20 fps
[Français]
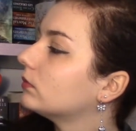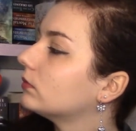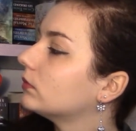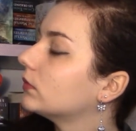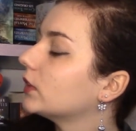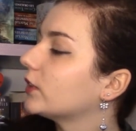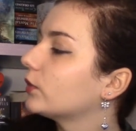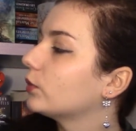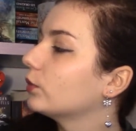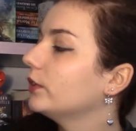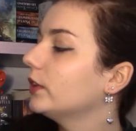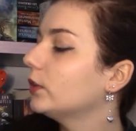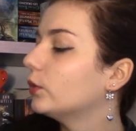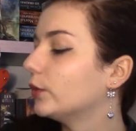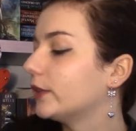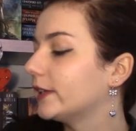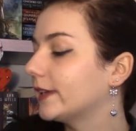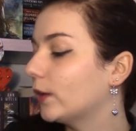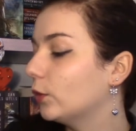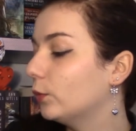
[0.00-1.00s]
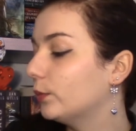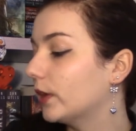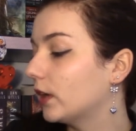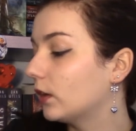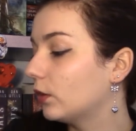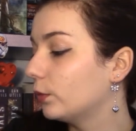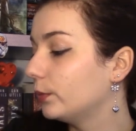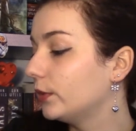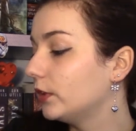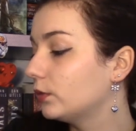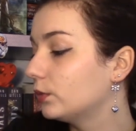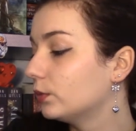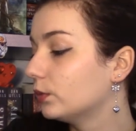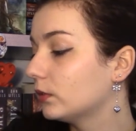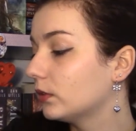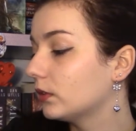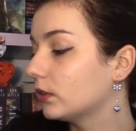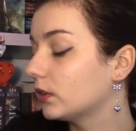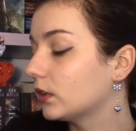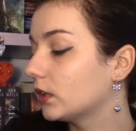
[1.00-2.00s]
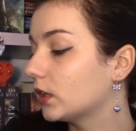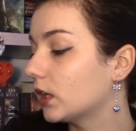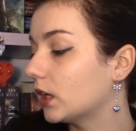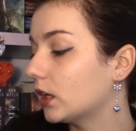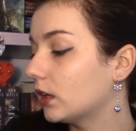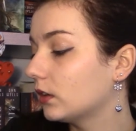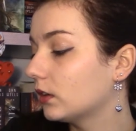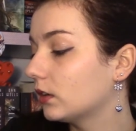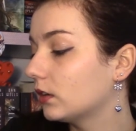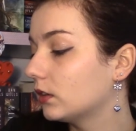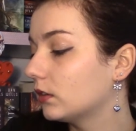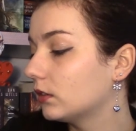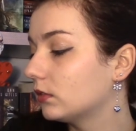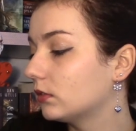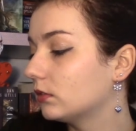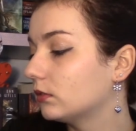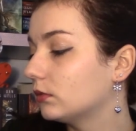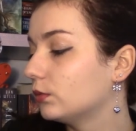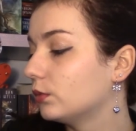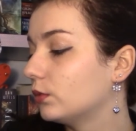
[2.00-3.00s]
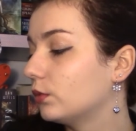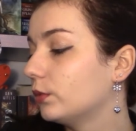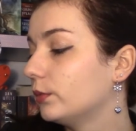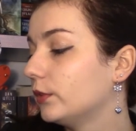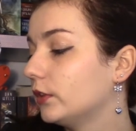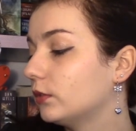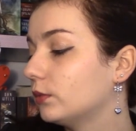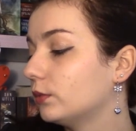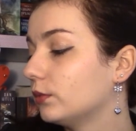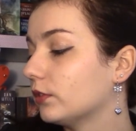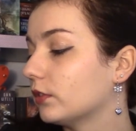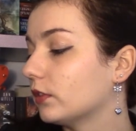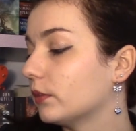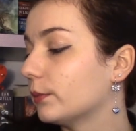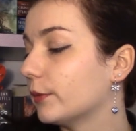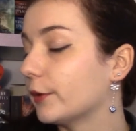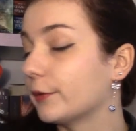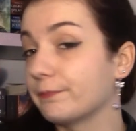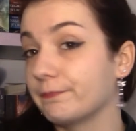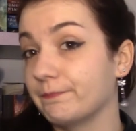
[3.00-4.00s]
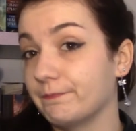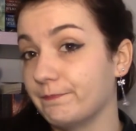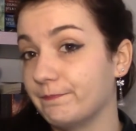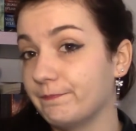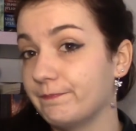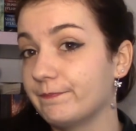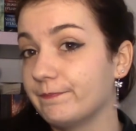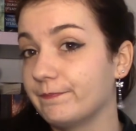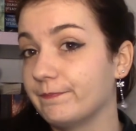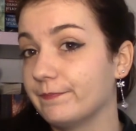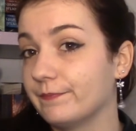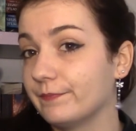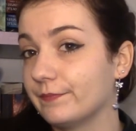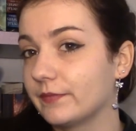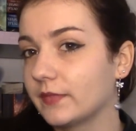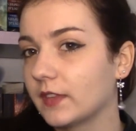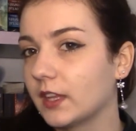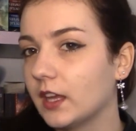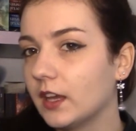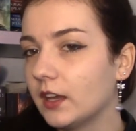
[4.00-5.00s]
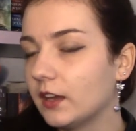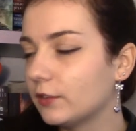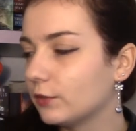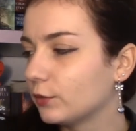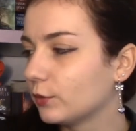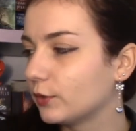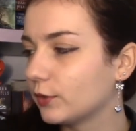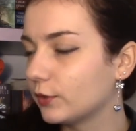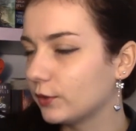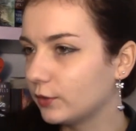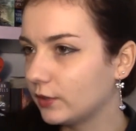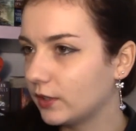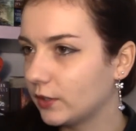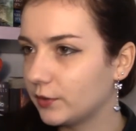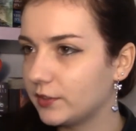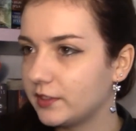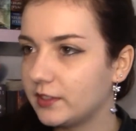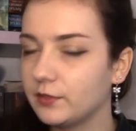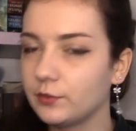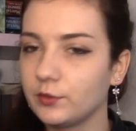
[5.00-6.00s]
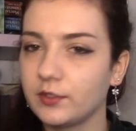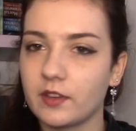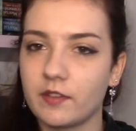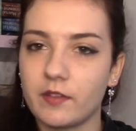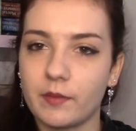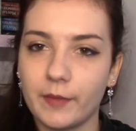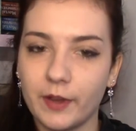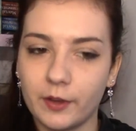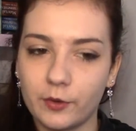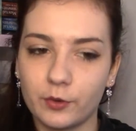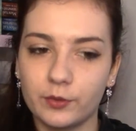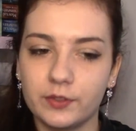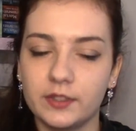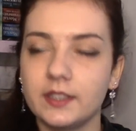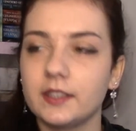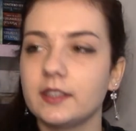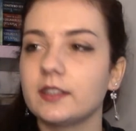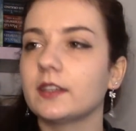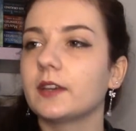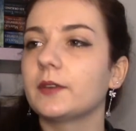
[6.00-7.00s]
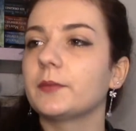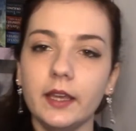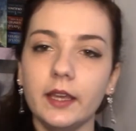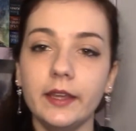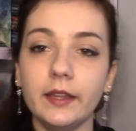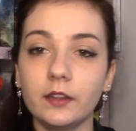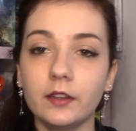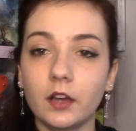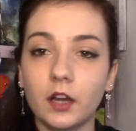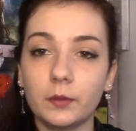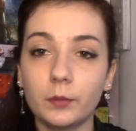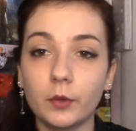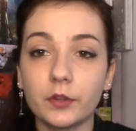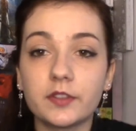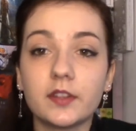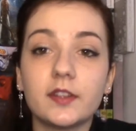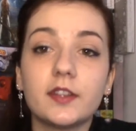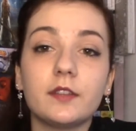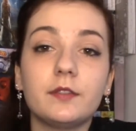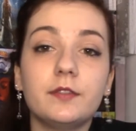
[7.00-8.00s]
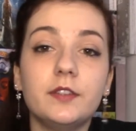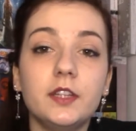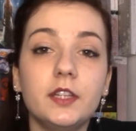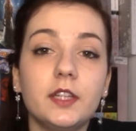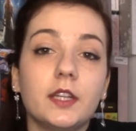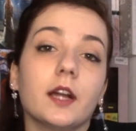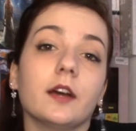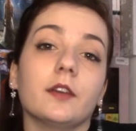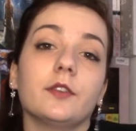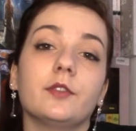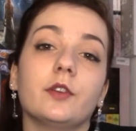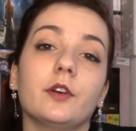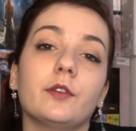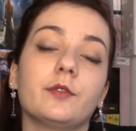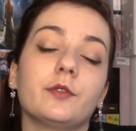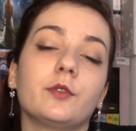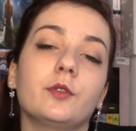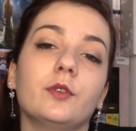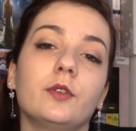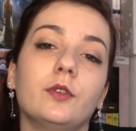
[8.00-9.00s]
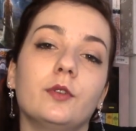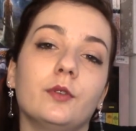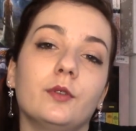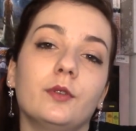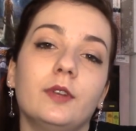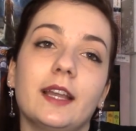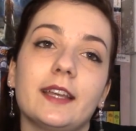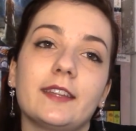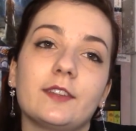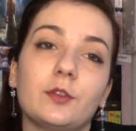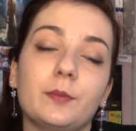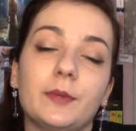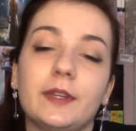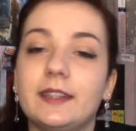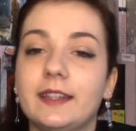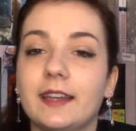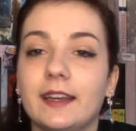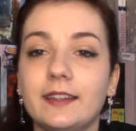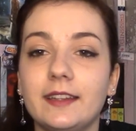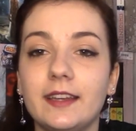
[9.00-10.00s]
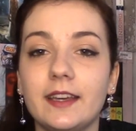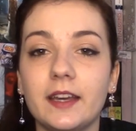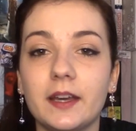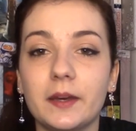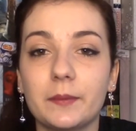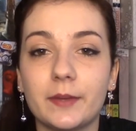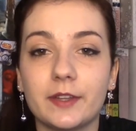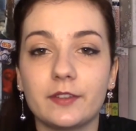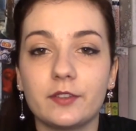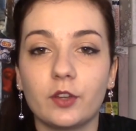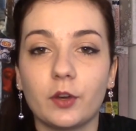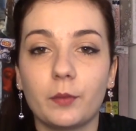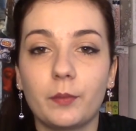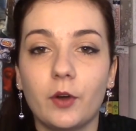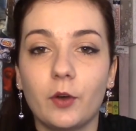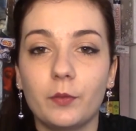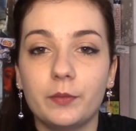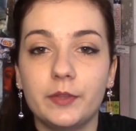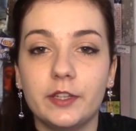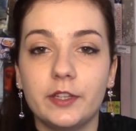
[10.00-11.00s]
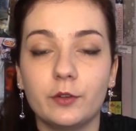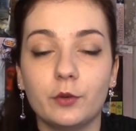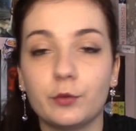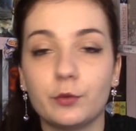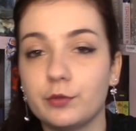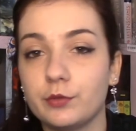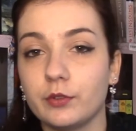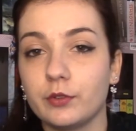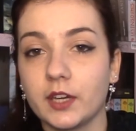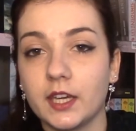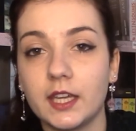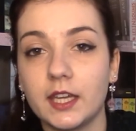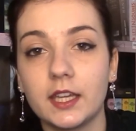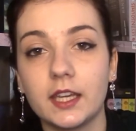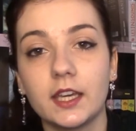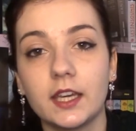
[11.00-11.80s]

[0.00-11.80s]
Est-ce qu'on dit le K ou pas Komiku K ou Komiku seulement hmm. Donc euh, là aussi vous avez ma chronique. Et normalement c'était fini là. Sauf que euh, la semaine dernière ma soeur m'a emmenée au furet.